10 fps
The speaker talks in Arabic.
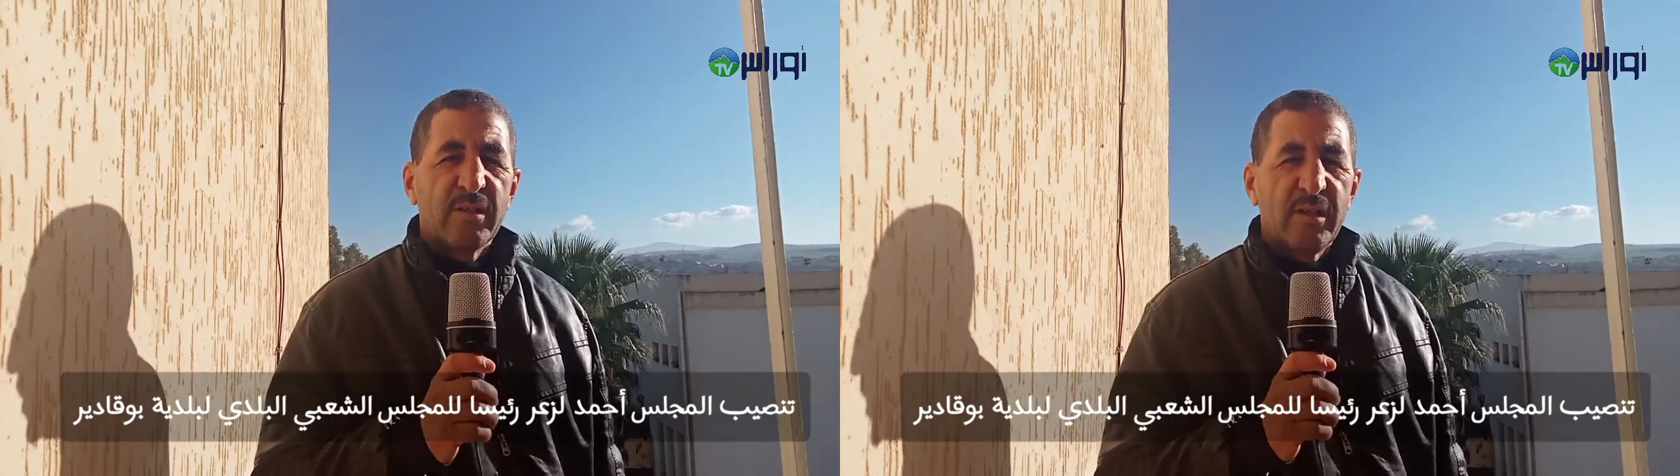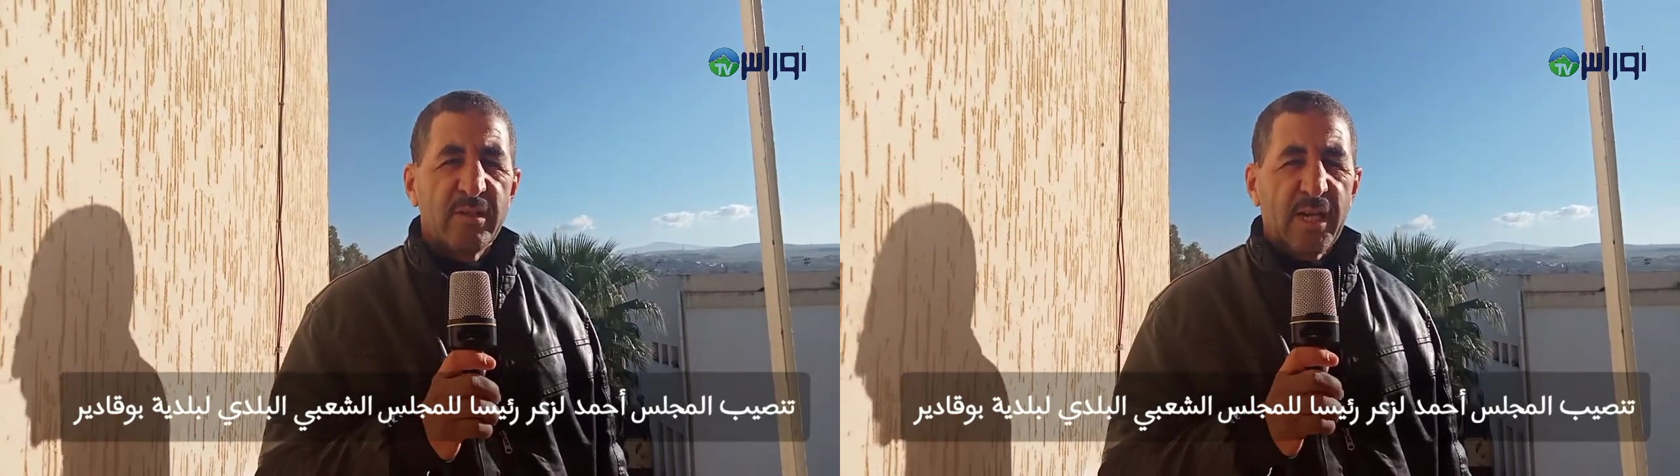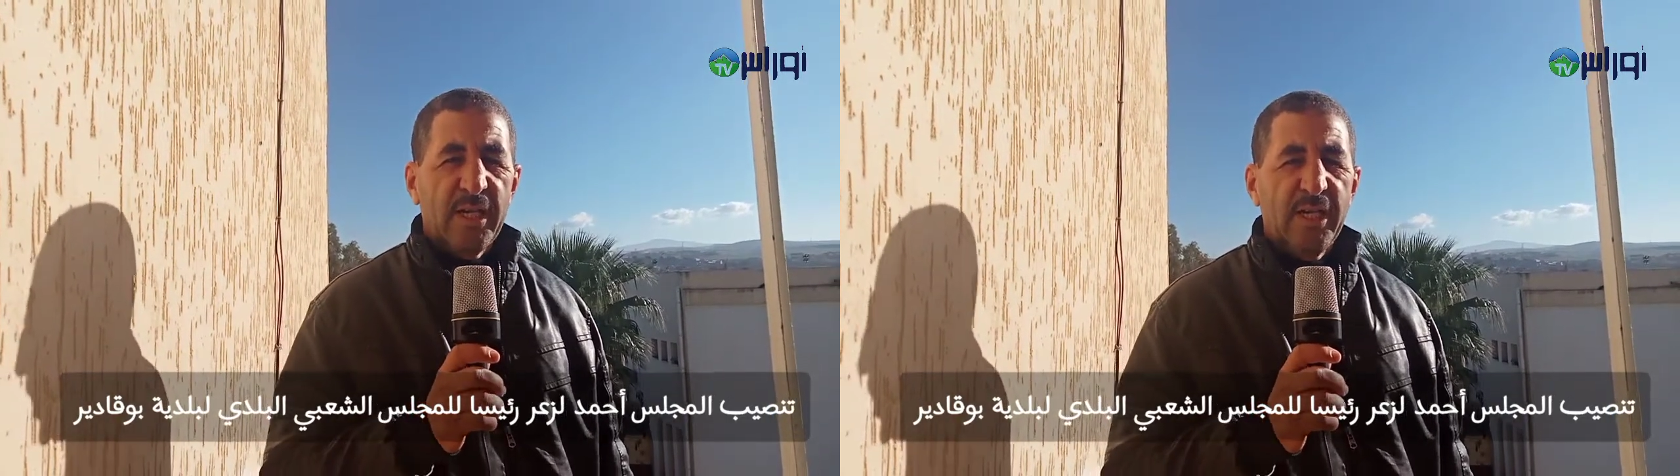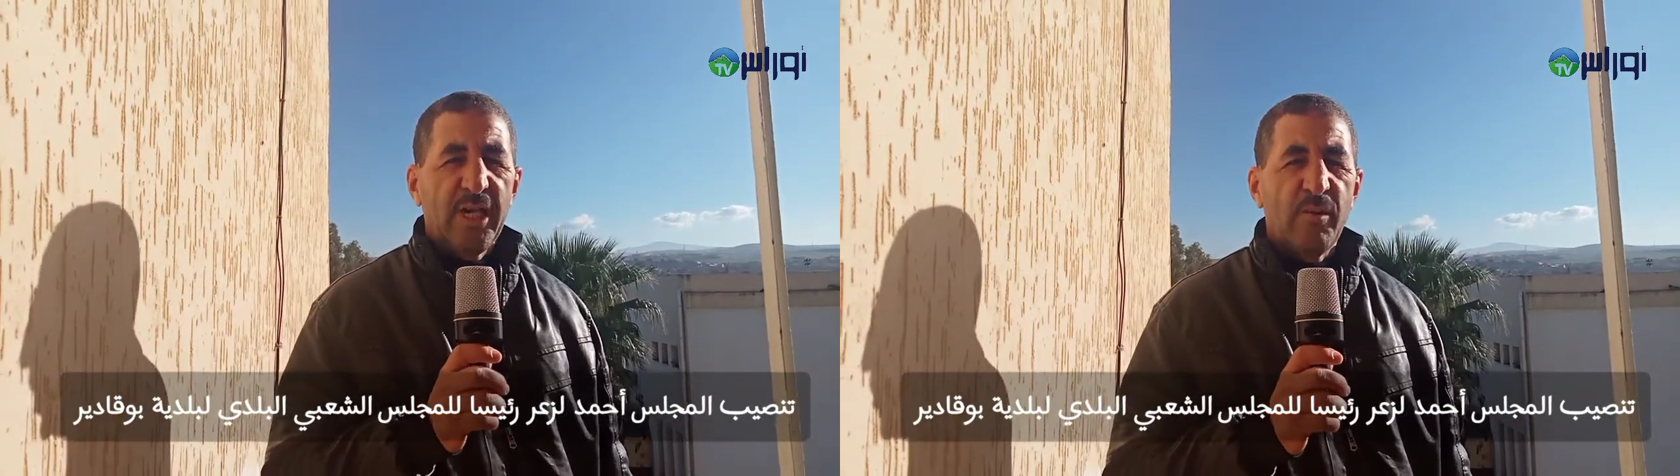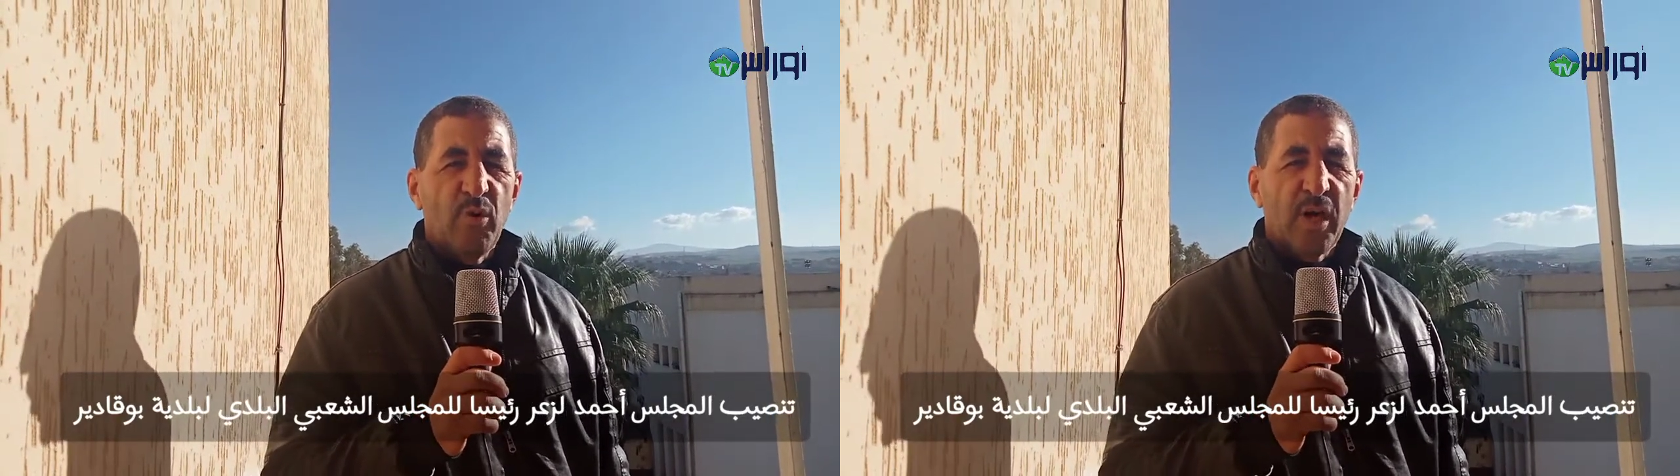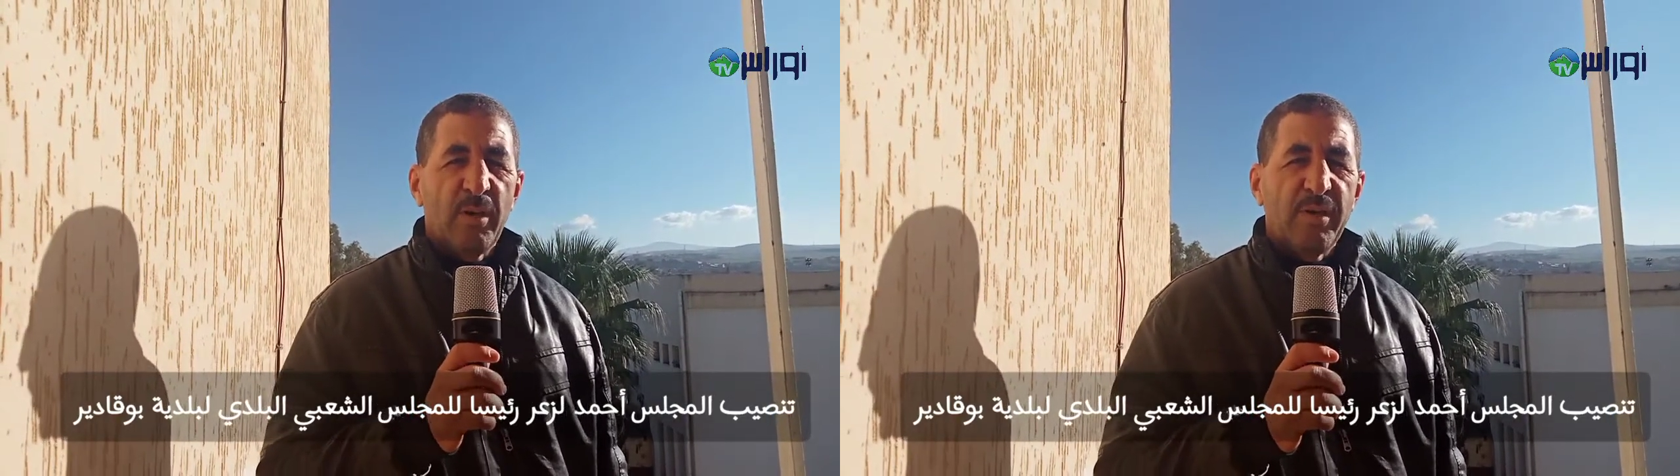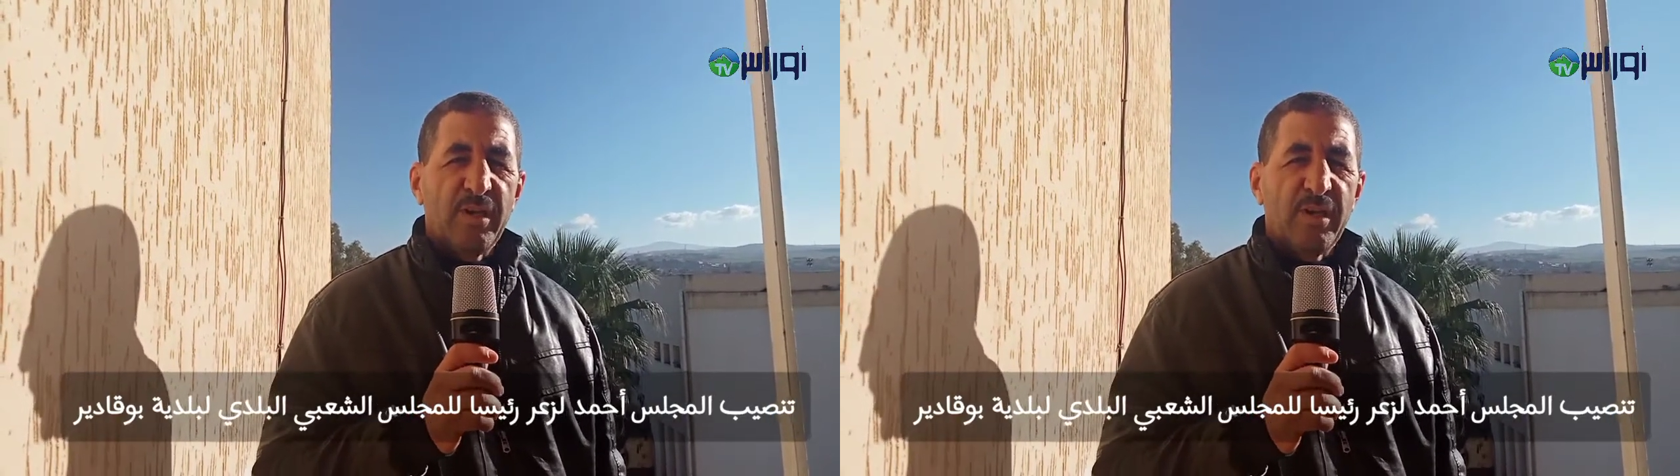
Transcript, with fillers: لصالحه مقابل